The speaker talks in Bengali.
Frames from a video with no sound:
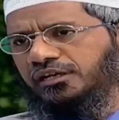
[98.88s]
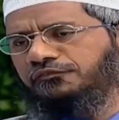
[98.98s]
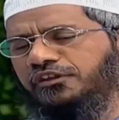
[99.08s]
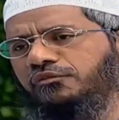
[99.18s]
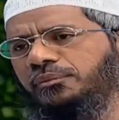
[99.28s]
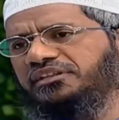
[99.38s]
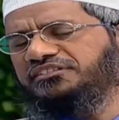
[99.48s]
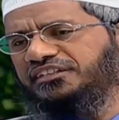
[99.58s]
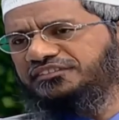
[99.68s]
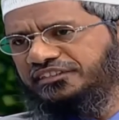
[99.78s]
যে
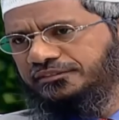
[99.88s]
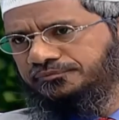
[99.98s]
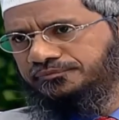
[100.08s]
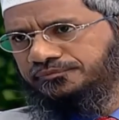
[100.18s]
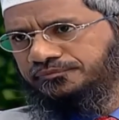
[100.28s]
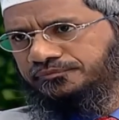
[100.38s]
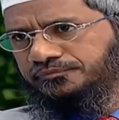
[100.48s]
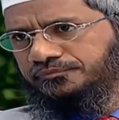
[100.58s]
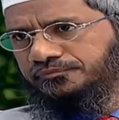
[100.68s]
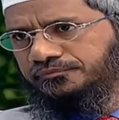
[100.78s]
রমজান মাসে
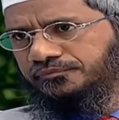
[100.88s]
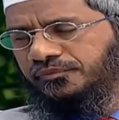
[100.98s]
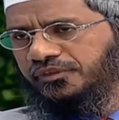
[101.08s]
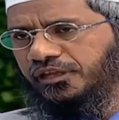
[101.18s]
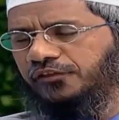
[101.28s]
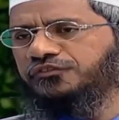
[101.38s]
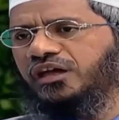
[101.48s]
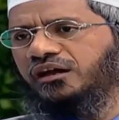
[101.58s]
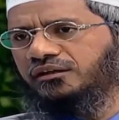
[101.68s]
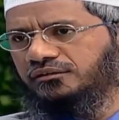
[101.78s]
শয়তান সেকলে
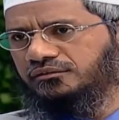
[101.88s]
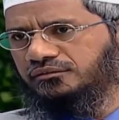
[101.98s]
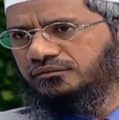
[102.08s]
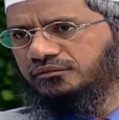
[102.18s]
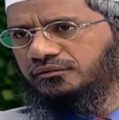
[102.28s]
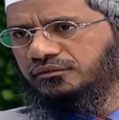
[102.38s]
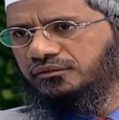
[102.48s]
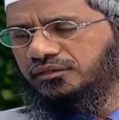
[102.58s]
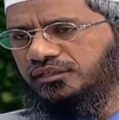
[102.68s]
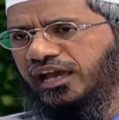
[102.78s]
বাধা থাকবে
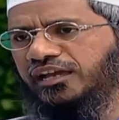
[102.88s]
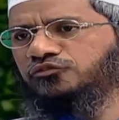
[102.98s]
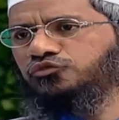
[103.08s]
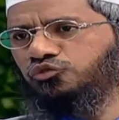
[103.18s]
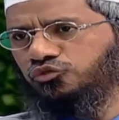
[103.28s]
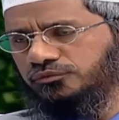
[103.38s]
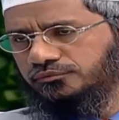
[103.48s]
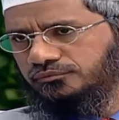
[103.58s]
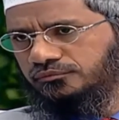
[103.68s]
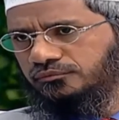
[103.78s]
প্রশ্নটা বেশ
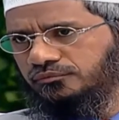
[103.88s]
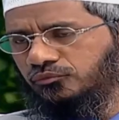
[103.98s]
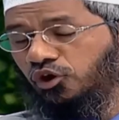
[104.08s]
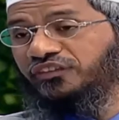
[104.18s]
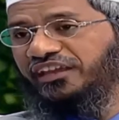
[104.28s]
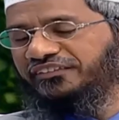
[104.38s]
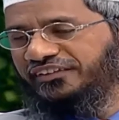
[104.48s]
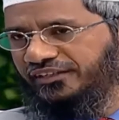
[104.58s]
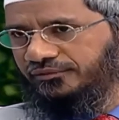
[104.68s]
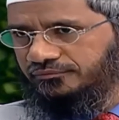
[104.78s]
লজিক্যাল শয়তান
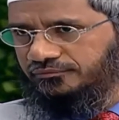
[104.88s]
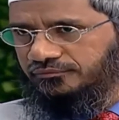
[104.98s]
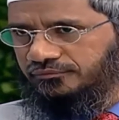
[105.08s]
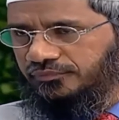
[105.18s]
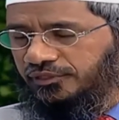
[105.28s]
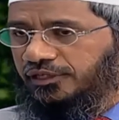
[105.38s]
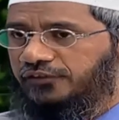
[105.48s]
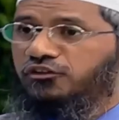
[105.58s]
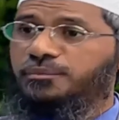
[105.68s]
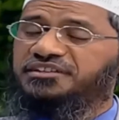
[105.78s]
যদি সেকলে বাধা তাহলে
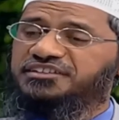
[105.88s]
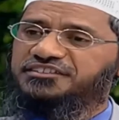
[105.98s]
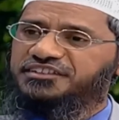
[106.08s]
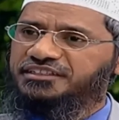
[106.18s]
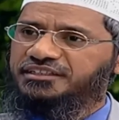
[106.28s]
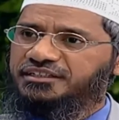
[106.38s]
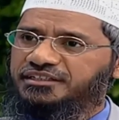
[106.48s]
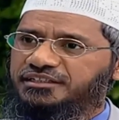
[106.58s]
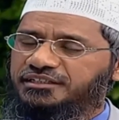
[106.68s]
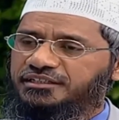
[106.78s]
মানুষ কেন
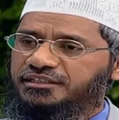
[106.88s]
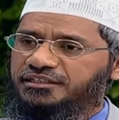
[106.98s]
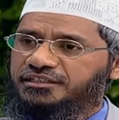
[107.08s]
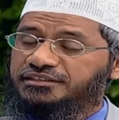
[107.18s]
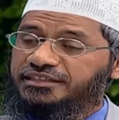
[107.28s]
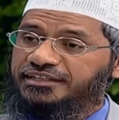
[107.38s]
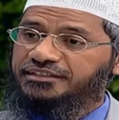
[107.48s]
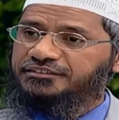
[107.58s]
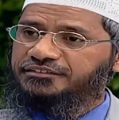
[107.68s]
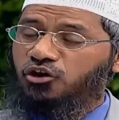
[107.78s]
এমন পাপ কাজ
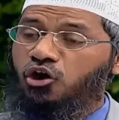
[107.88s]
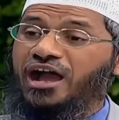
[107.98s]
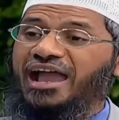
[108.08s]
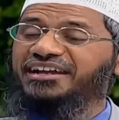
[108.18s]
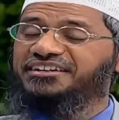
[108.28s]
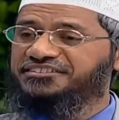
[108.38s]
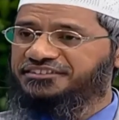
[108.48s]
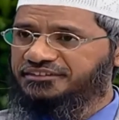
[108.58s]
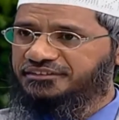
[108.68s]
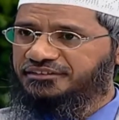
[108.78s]
করে থাকে
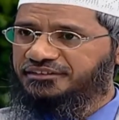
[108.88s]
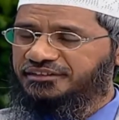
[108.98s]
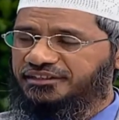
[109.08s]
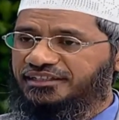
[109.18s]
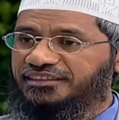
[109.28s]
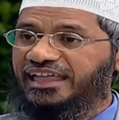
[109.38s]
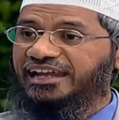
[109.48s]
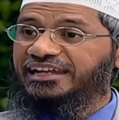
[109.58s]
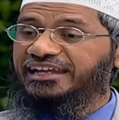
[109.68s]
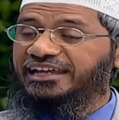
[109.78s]
এখানে একটা কথা
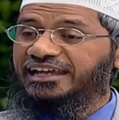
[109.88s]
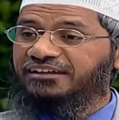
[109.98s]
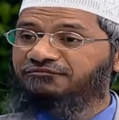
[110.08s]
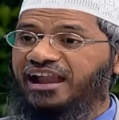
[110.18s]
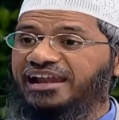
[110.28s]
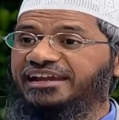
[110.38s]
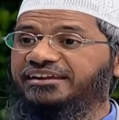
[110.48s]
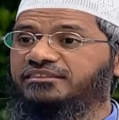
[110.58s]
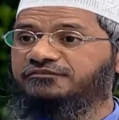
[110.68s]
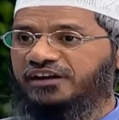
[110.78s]
বলবো
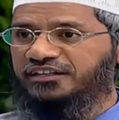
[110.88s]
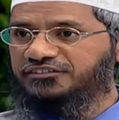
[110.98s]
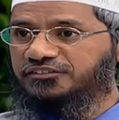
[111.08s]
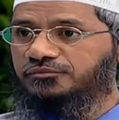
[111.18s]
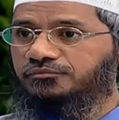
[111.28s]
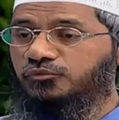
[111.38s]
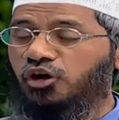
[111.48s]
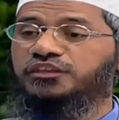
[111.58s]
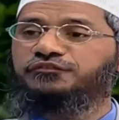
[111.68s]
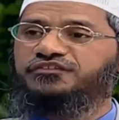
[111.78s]
এটা সবাইকে বুঝতে হবে
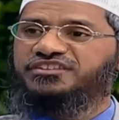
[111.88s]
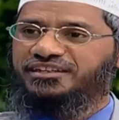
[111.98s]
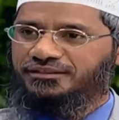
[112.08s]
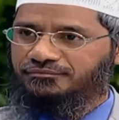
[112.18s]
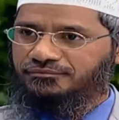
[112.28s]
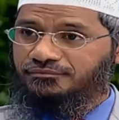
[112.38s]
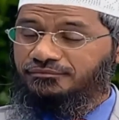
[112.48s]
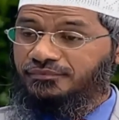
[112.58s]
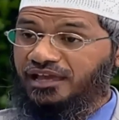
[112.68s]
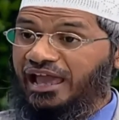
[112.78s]
যে
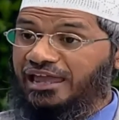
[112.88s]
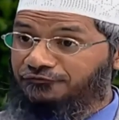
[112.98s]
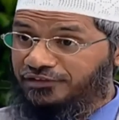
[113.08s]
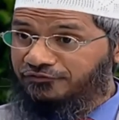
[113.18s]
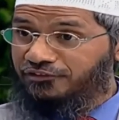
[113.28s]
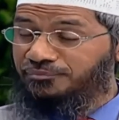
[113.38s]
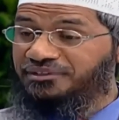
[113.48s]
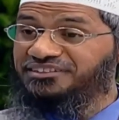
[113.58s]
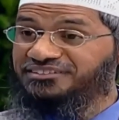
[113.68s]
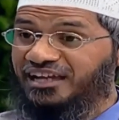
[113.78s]
শয়তান যখন
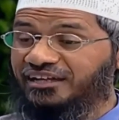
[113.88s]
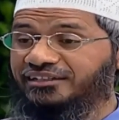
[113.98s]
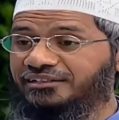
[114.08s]
সেকলে বাধা